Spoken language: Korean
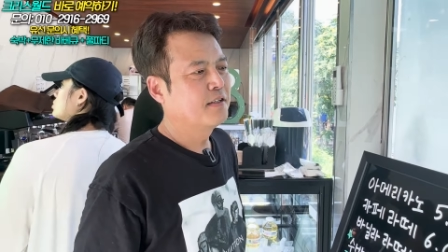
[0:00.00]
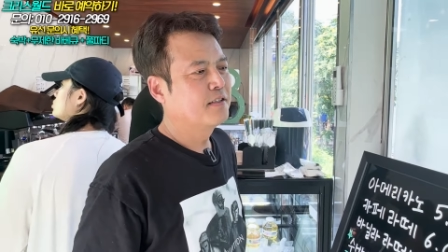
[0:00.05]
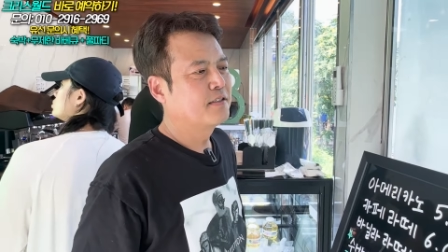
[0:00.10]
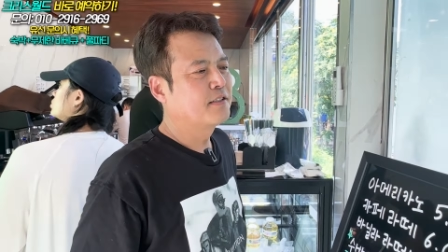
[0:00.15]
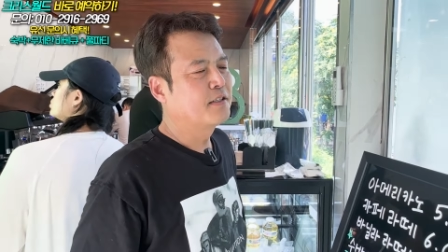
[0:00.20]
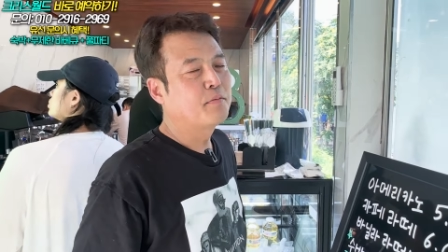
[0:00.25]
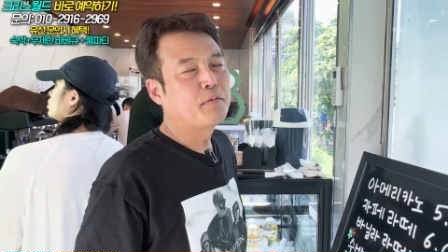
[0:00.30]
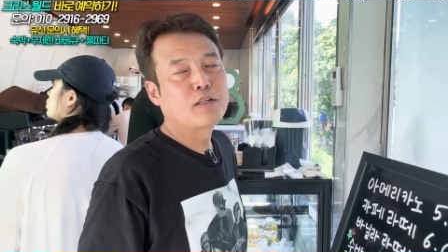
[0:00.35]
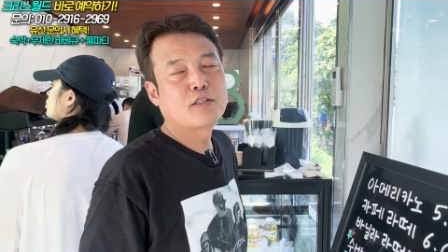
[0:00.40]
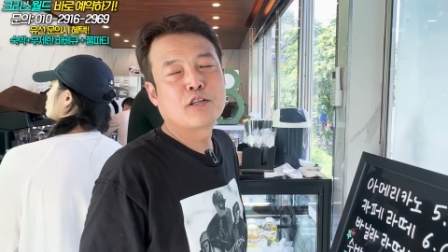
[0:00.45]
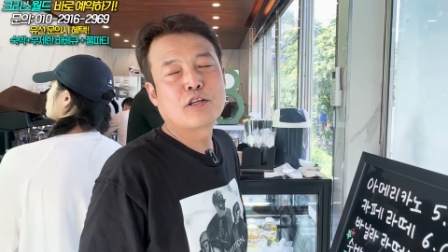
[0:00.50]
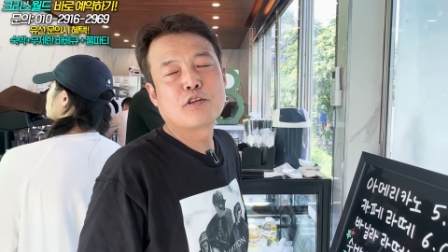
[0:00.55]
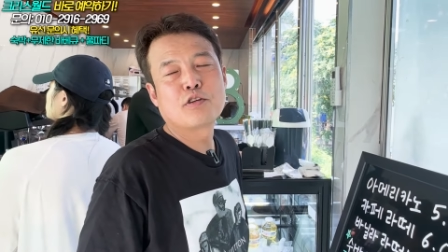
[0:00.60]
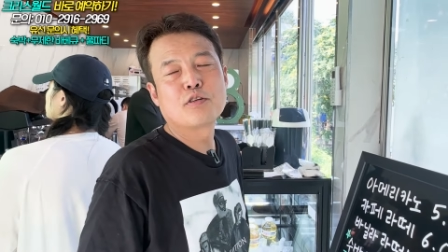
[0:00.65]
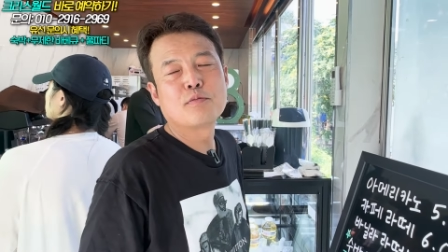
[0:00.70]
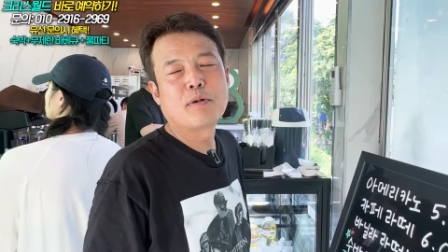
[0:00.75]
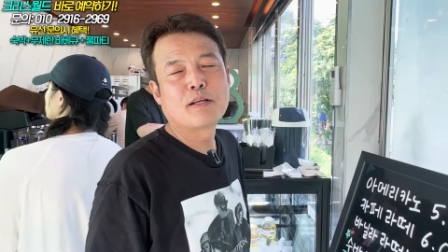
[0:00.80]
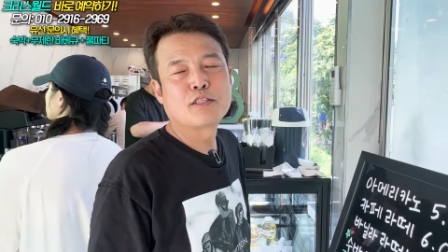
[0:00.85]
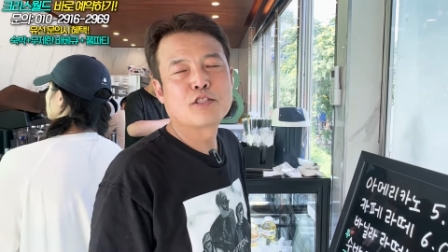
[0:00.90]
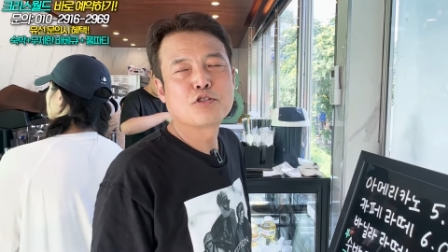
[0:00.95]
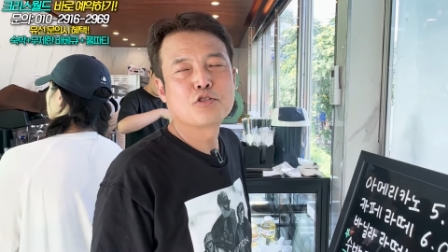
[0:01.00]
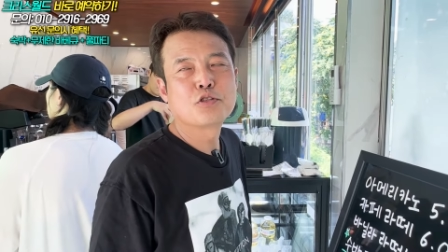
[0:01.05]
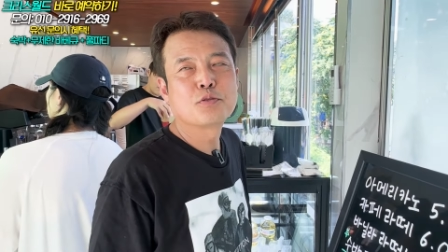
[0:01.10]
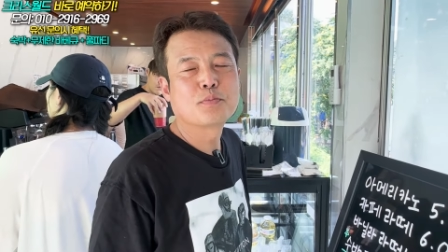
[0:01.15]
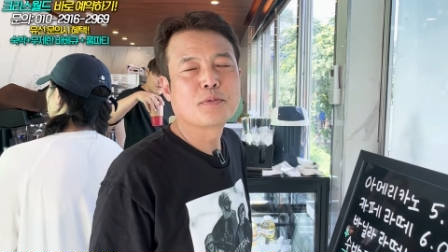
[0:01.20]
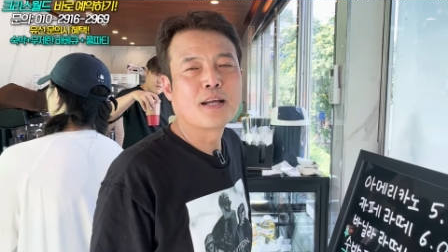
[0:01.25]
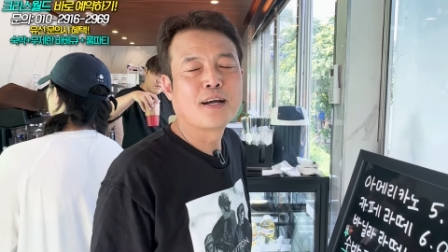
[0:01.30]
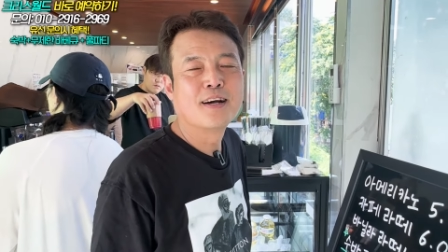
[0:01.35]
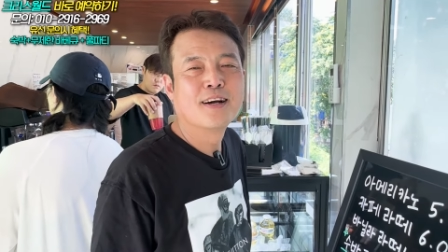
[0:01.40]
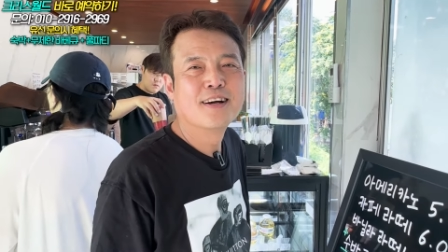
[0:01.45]
제발 촬영을 마치고
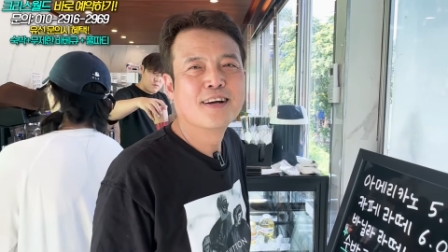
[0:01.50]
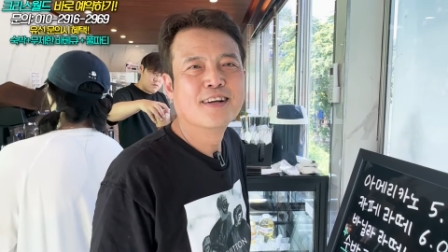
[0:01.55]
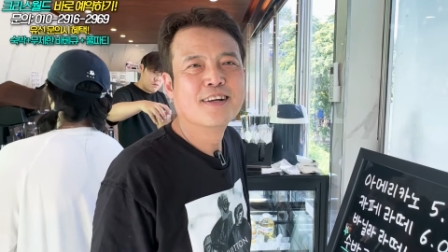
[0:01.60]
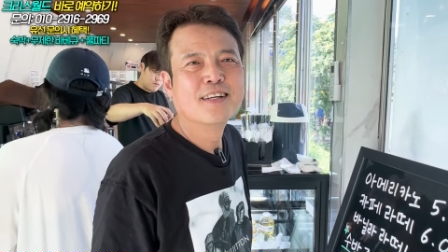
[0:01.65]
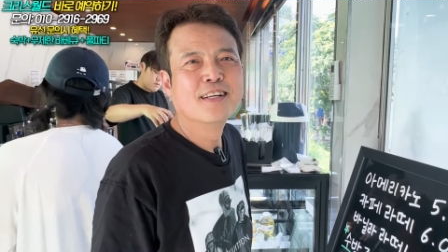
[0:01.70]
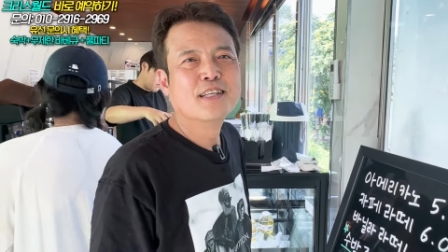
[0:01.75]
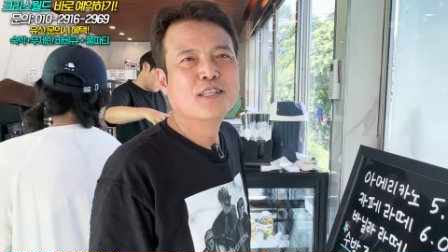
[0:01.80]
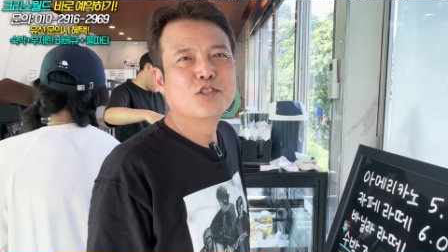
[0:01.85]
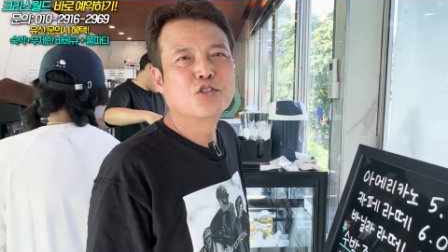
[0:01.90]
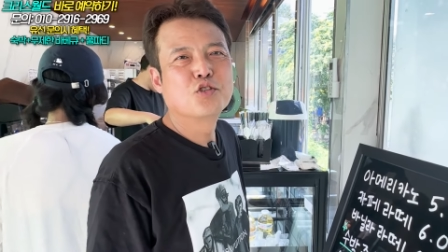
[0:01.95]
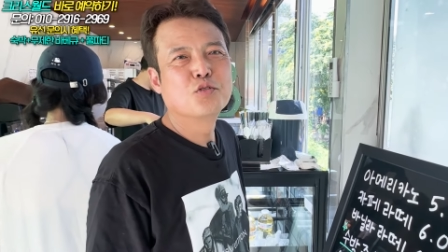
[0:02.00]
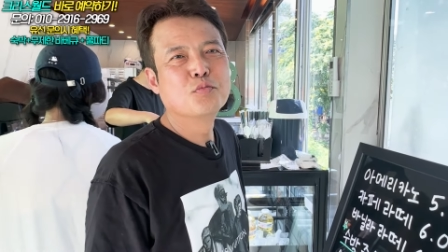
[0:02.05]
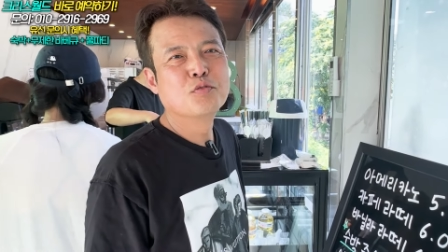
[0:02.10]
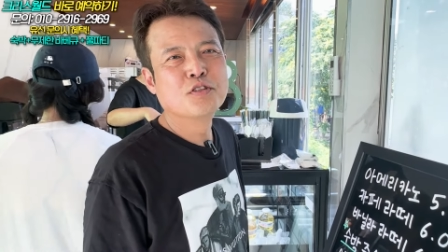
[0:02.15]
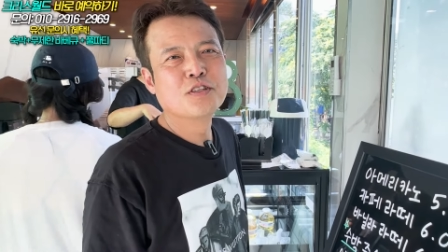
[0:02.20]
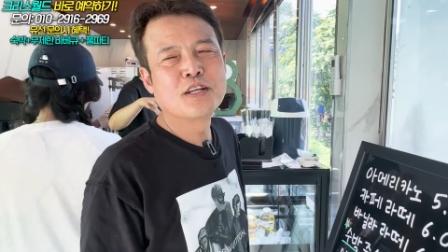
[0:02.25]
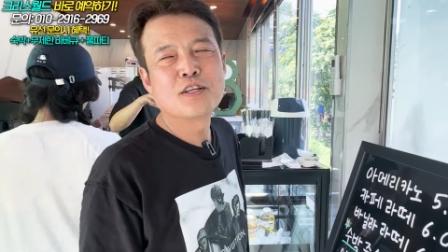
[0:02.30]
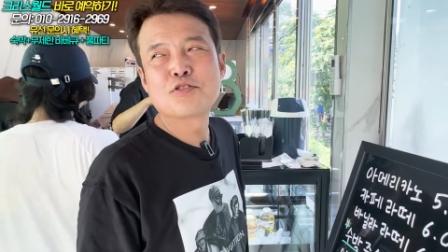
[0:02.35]
싶다. 주문을 할